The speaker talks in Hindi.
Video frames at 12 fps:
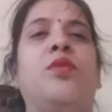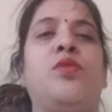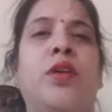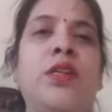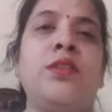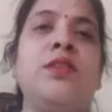
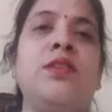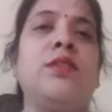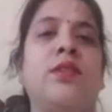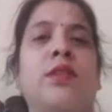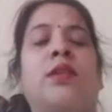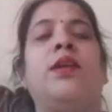फ्रेंड्स
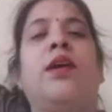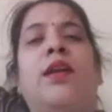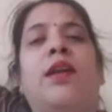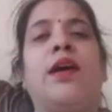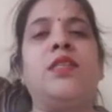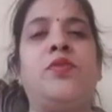
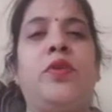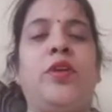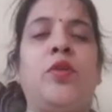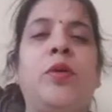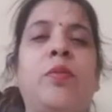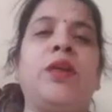लास्ट
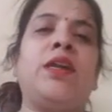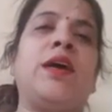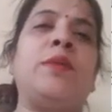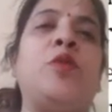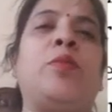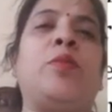वीडियो में मैंने आपको